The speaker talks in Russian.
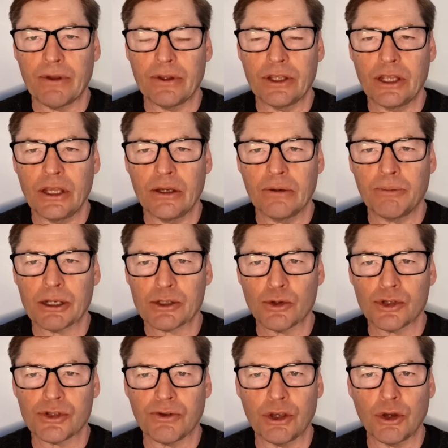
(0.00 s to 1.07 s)
ни
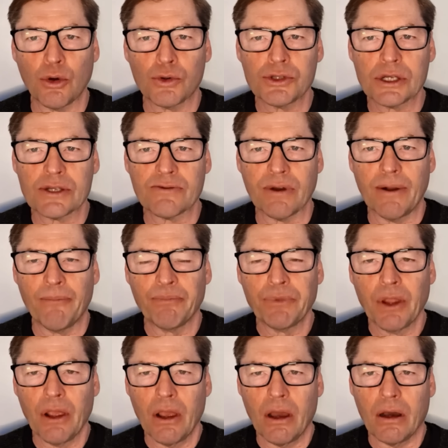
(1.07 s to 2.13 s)
посольство, ни консульство
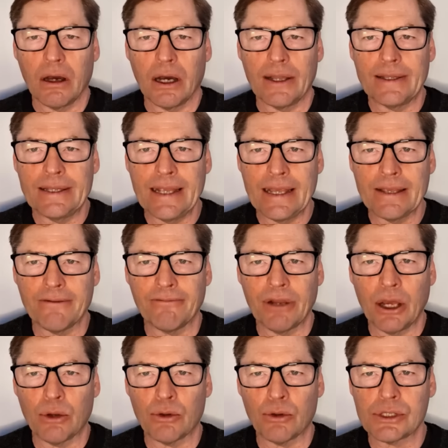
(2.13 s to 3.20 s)
э, не
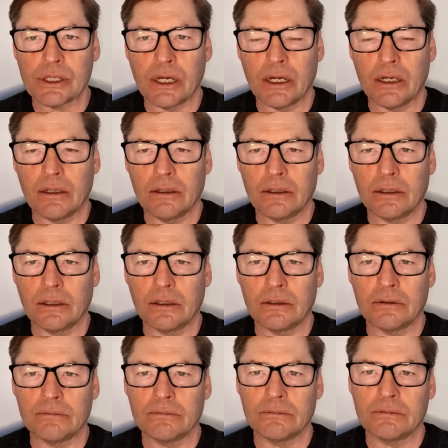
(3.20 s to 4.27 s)
являются э,
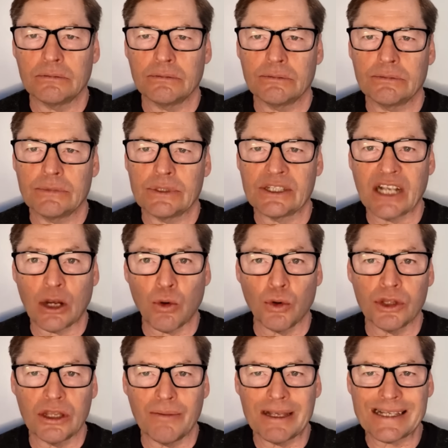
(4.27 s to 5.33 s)

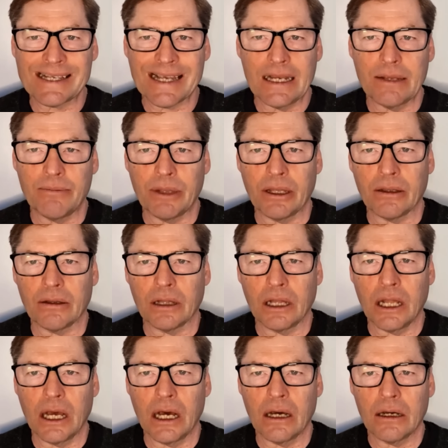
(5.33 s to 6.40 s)
законными целями
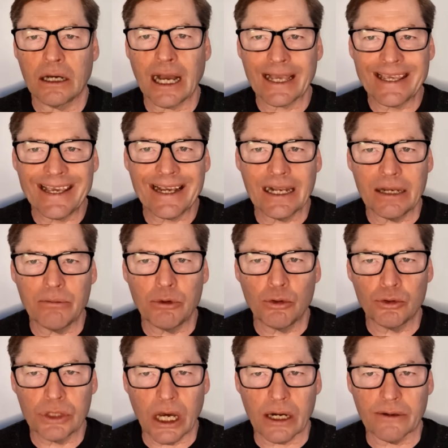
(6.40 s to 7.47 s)
для каких-либо
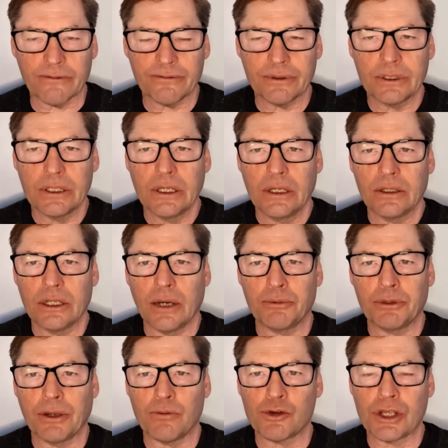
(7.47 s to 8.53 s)
ударов. Да,
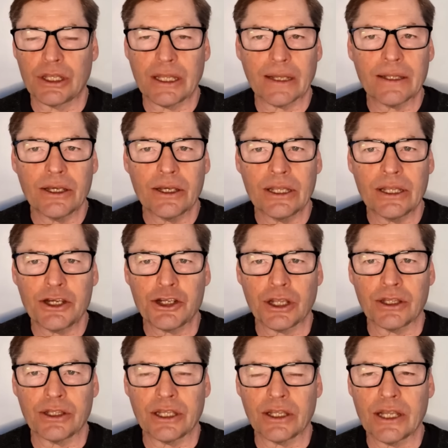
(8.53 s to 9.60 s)
потому что это иначе
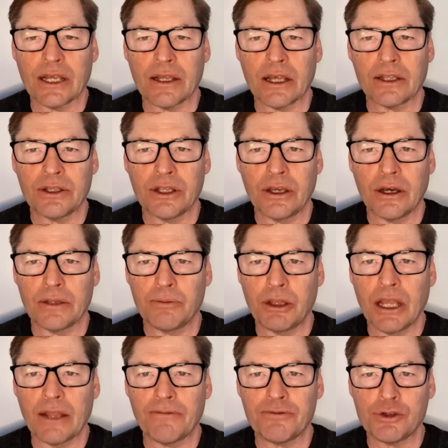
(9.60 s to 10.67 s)
надо тогда
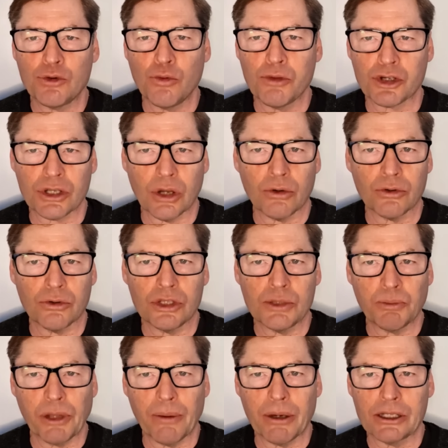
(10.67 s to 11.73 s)
отменять всю международную
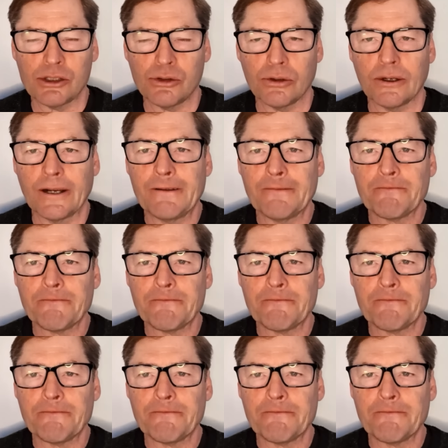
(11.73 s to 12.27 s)
дипломатию.